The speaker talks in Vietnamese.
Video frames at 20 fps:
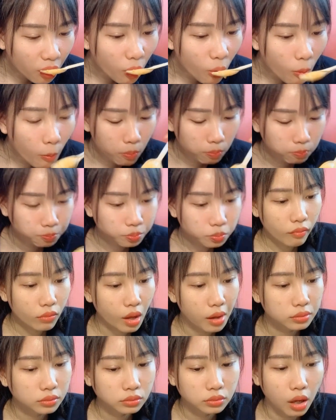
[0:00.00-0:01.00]
Ăn một miếng
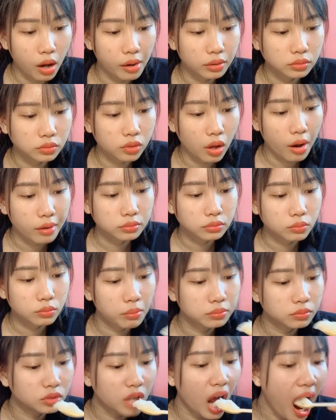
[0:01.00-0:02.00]
cơm đã. Hạt cơm ở
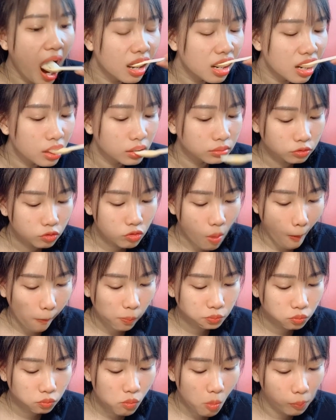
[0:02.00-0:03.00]
đây rất là nhỏ, chỉ bằng một
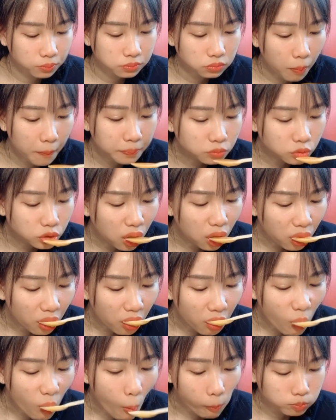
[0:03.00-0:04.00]
phần ba hạt cơm thường thôi.
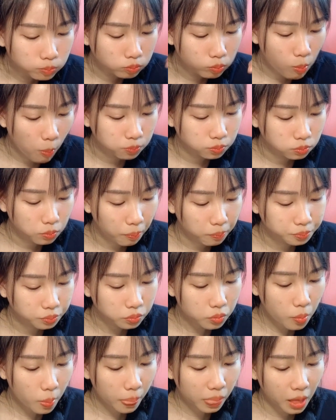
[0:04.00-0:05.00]
Mình thì lại không có thích ăn
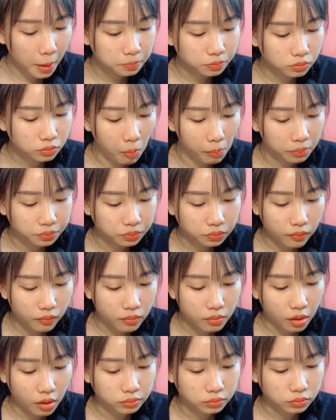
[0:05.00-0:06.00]
những loại cơm hạt nhỏ như
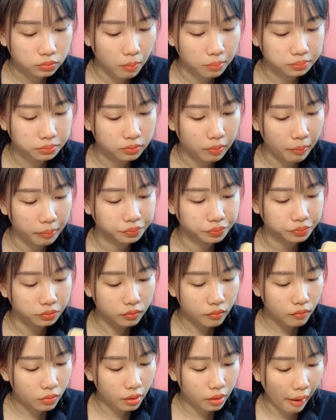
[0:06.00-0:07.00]
vậy. Mình đang có cảm giác
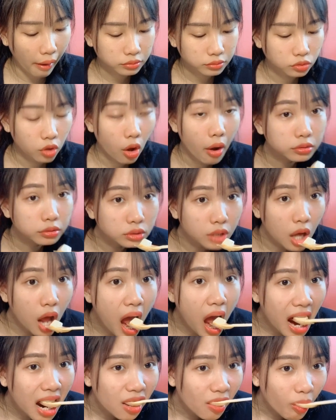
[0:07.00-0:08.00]
giống như ăn cơm nhà chan
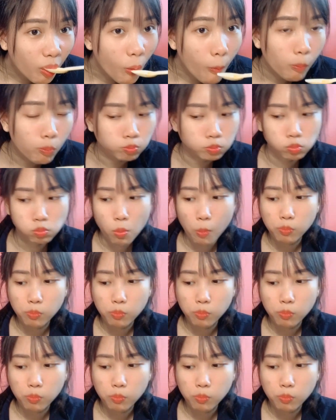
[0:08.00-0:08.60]
chung với canh cà chua quá ta.